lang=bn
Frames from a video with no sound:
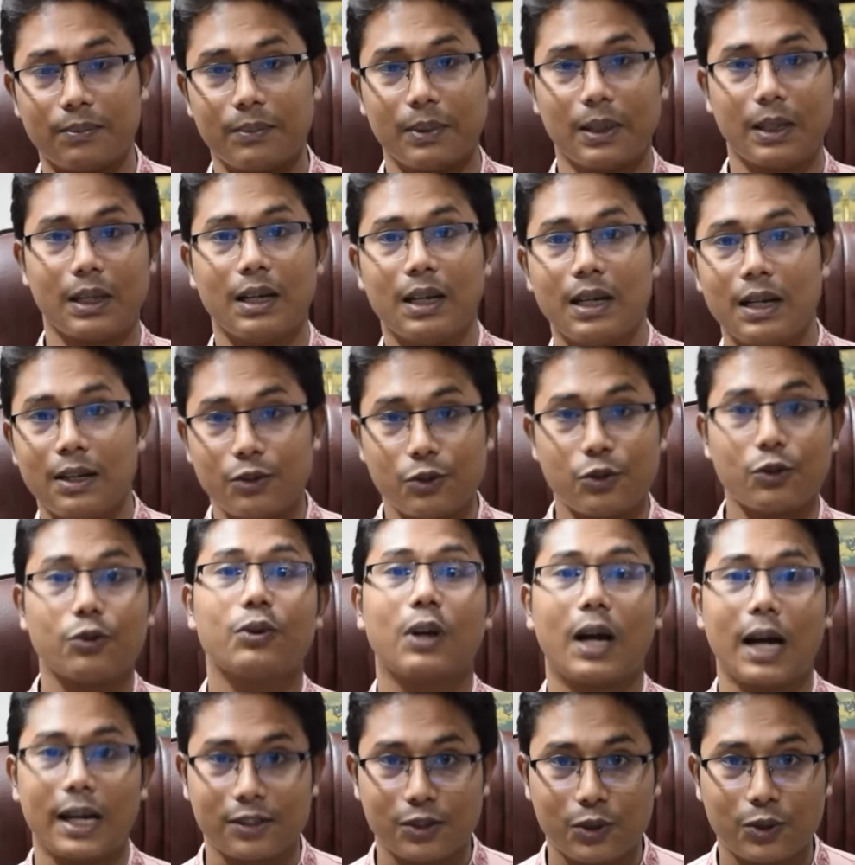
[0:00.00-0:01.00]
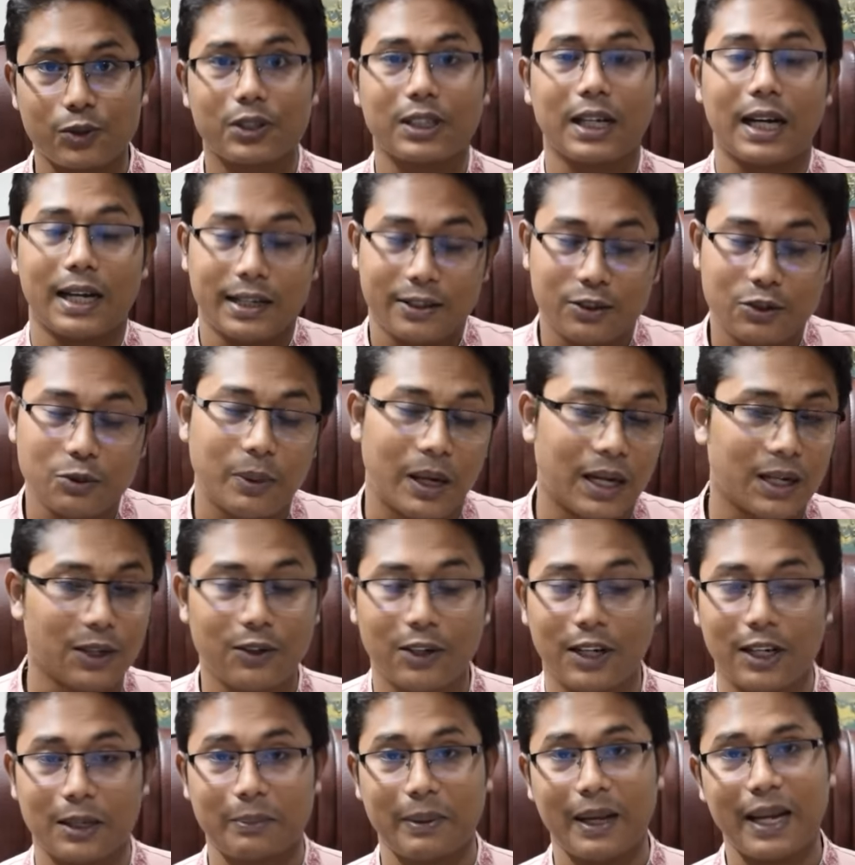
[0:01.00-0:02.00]
বা যৌন কাজ করতে আর একটু ভালো
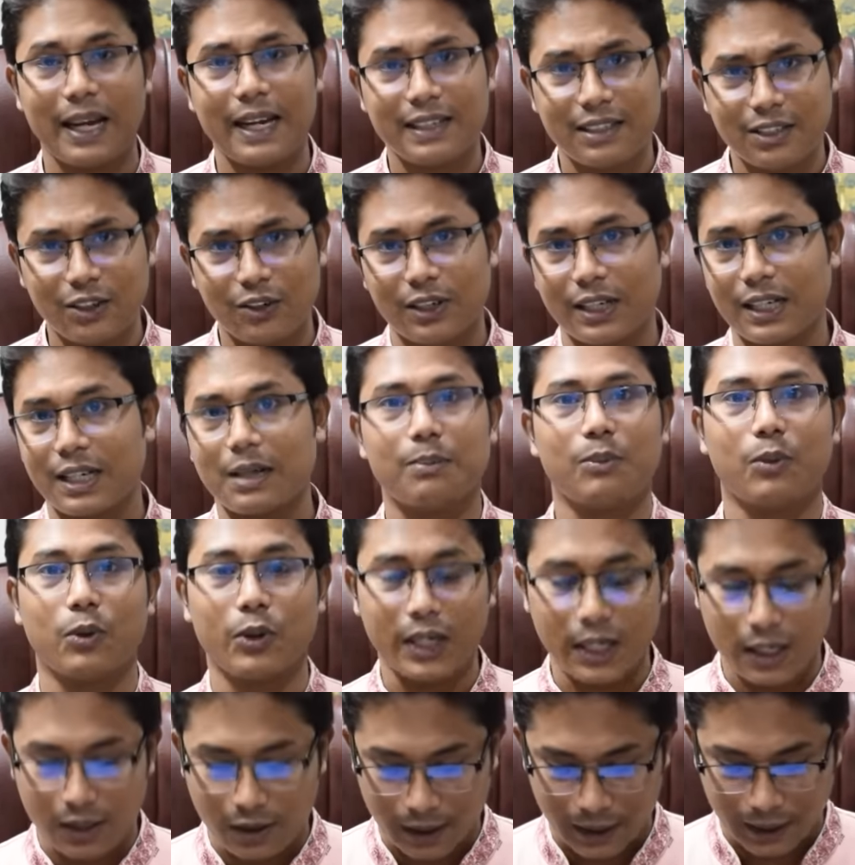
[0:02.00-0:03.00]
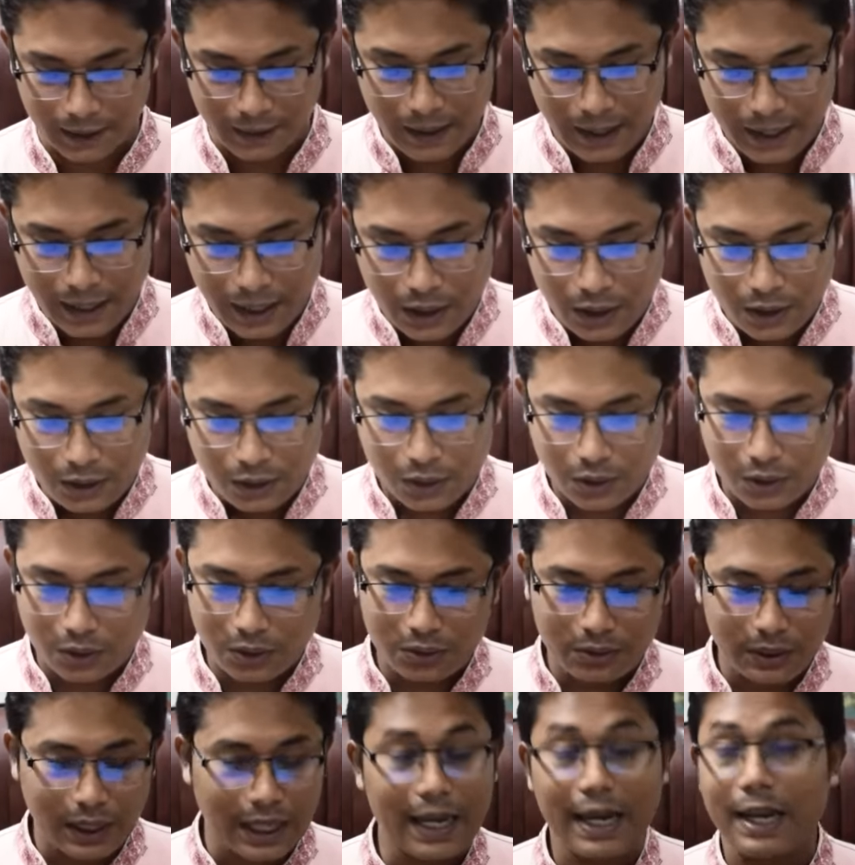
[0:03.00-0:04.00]
লাগবে এইটা অনেকে মনে করেন তো
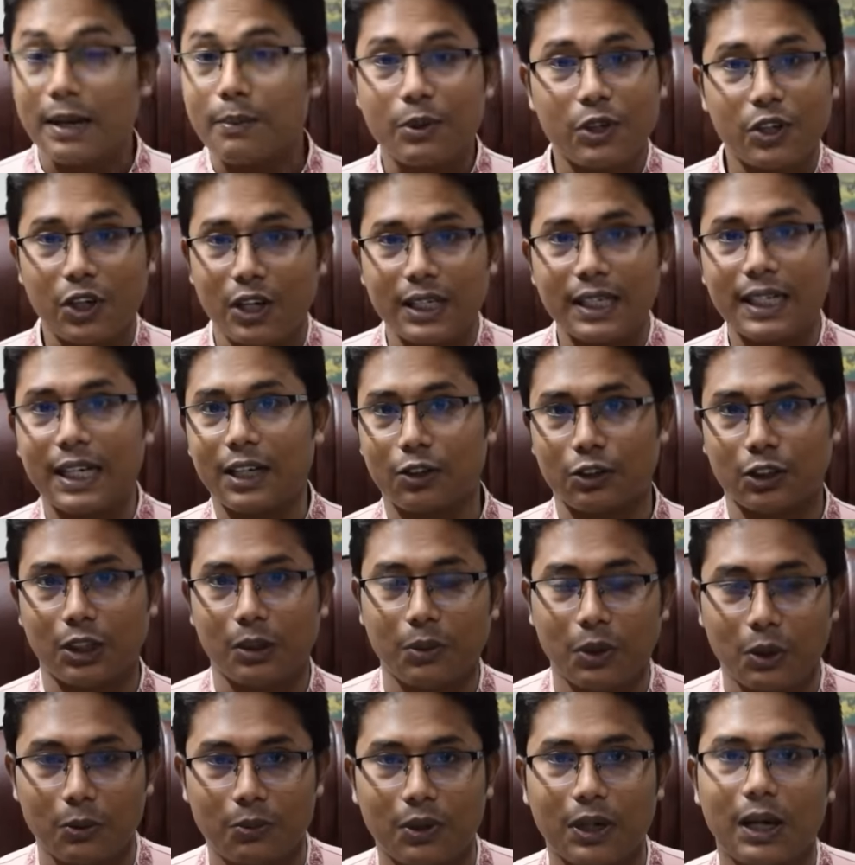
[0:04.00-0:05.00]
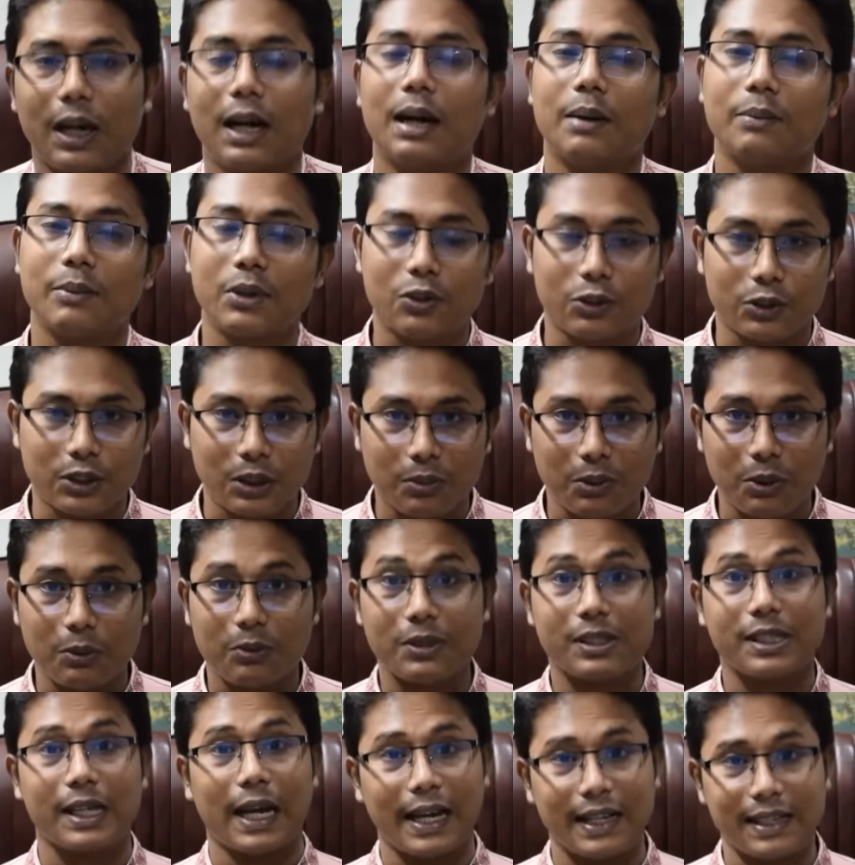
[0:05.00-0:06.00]
এই বিষয় নিয়ে কথা বলবো না আমি কথা
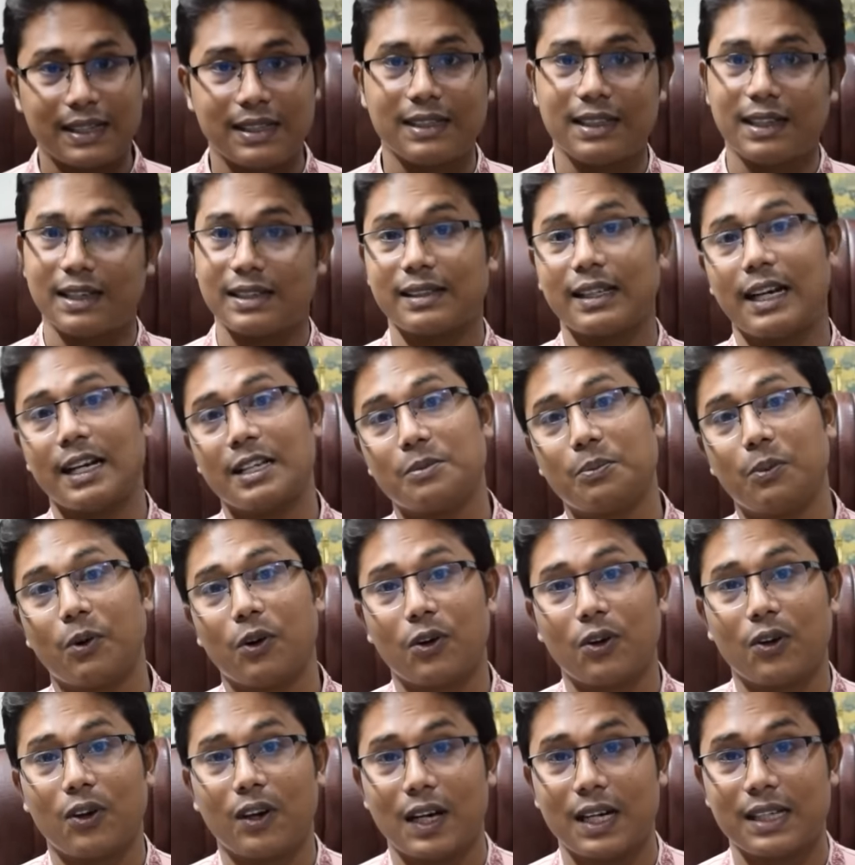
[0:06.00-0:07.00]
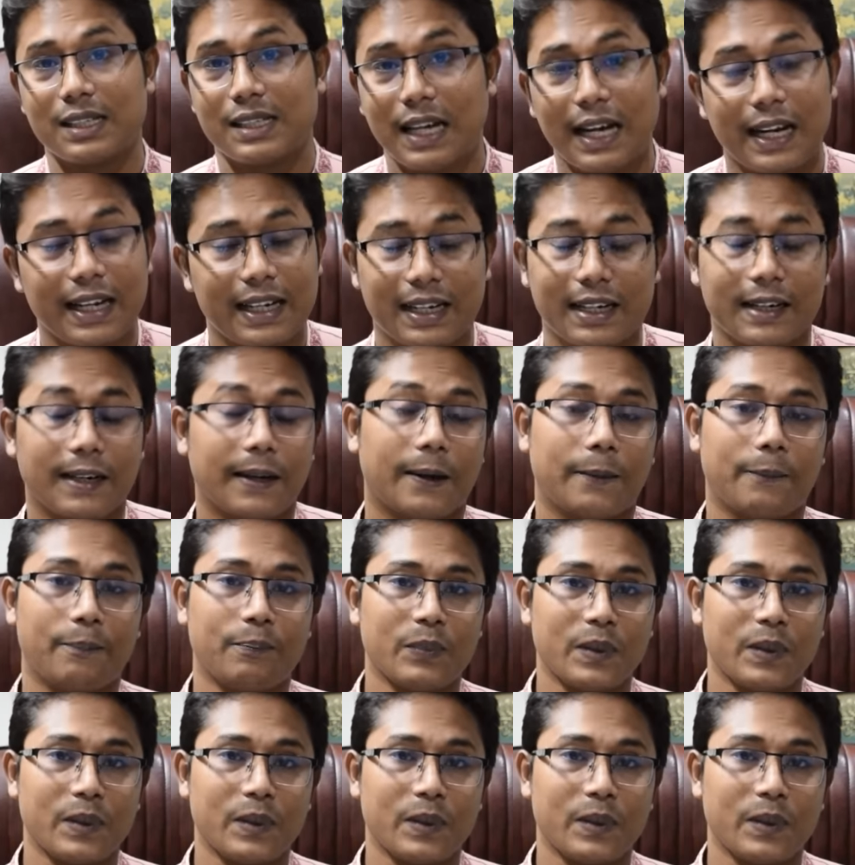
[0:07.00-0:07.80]
বলবো সাইজ নিয়ে সাইজ বড় করা যায় কিনা না